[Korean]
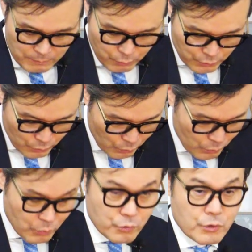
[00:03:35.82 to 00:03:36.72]

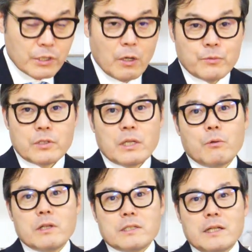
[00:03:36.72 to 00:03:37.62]
포스코 주식이 엄청나게
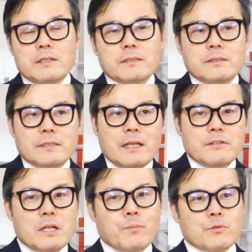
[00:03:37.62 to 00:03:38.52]
올랐잖아요. 근데
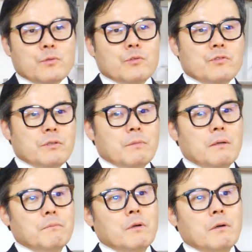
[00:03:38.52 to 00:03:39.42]
예전에 포스코 주식
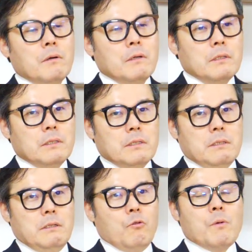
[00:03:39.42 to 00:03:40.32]
막 뭐
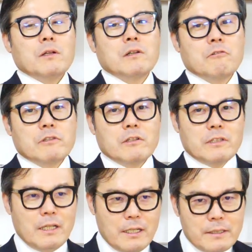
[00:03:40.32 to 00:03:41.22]
5만 원 하고
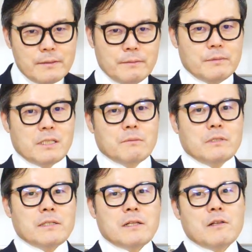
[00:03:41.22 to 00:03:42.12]
이럴 때
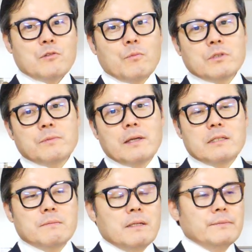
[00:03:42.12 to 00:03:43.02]
지금은 상상할 수도 없는
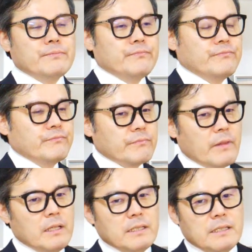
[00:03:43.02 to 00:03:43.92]
금액이지만
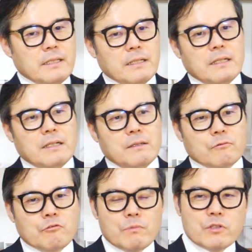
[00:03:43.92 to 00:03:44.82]

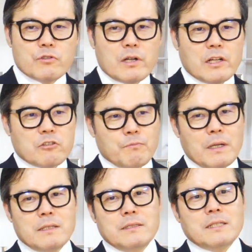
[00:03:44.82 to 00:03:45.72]
음, 국민주를 해가지고
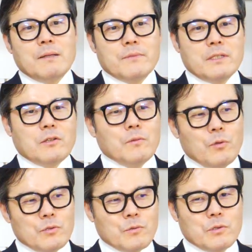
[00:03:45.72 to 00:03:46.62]
팔았는데 사람들이 저거
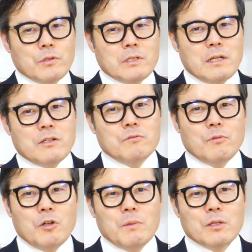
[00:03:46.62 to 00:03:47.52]
포스코 저거 사가지고
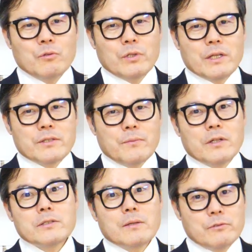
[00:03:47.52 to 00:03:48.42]
뭐 얼마나 돈 되겠어
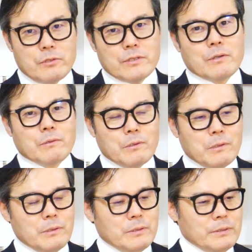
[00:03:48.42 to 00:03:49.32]
뭐 이런 사람들도 있었고
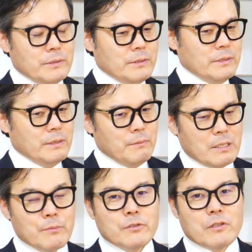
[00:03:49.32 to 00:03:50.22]

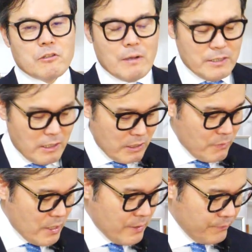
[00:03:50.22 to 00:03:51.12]
뭐 삼성전자도
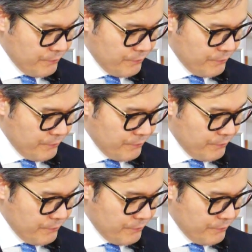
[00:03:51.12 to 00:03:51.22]
마찬가지입니다.